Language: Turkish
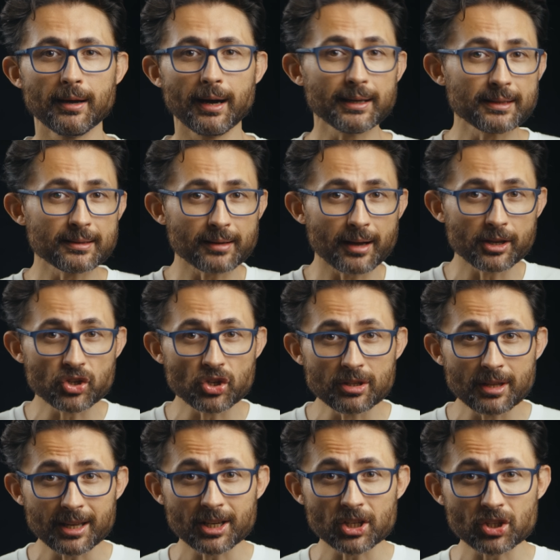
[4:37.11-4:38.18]
Adeta
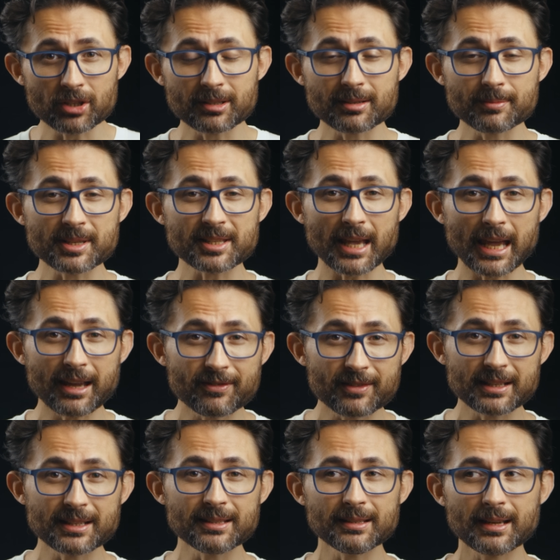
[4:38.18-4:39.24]
içinde yaşadığımız
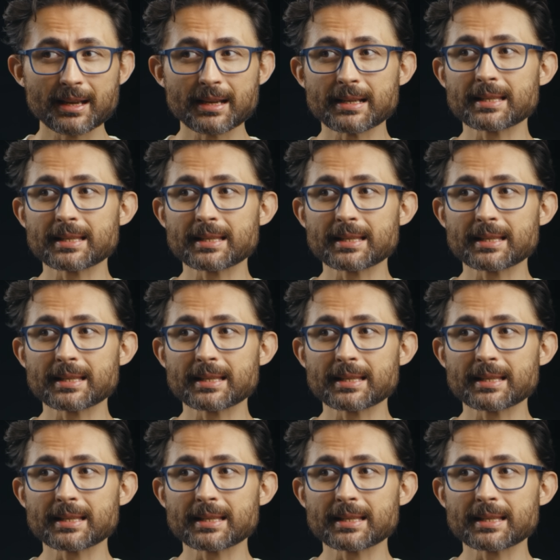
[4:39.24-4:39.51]
evrenin